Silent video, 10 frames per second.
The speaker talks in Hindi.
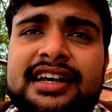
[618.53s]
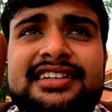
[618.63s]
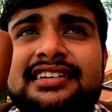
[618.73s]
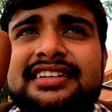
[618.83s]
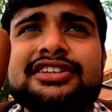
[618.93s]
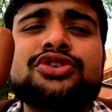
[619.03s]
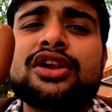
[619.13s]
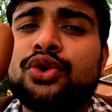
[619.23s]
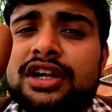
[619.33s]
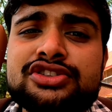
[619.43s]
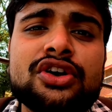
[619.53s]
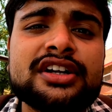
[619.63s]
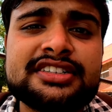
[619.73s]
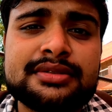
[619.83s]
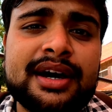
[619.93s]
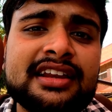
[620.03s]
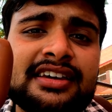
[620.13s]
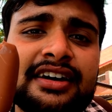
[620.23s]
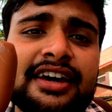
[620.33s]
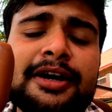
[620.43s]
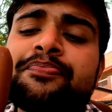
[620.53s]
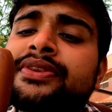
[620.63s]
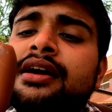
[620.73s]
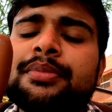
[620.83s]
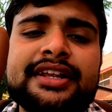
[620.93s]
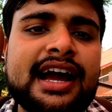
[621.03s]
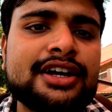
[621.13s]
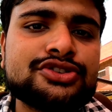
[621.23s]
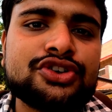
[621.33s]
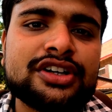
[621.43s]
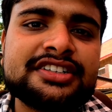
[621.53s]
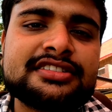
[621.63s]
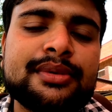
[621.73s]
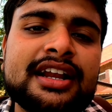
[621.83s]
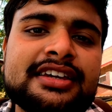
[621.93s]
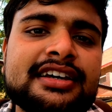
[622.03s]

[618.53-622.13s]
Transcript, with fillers: ऐसा लगता है कि थोड़ा लोकल चॉकलेट इस्तेमाल किया गया है पर यहाँ जो चॉकलेट इस्तेमाल